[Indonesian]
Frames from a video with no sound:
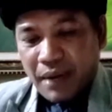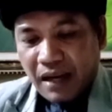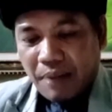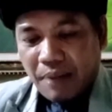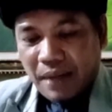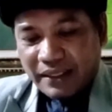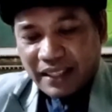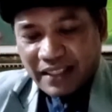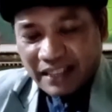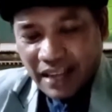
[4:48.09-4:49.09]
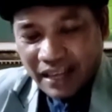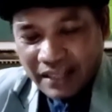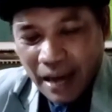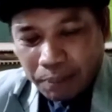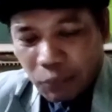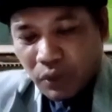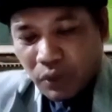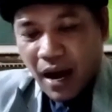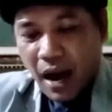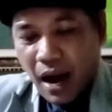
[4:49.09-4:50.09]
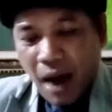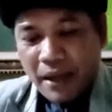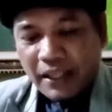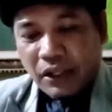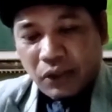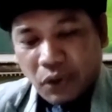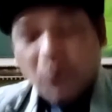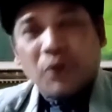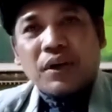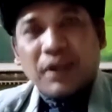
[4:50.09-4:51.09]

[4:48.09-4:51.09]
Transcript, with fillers: Kematian adalah gapura bagi ruh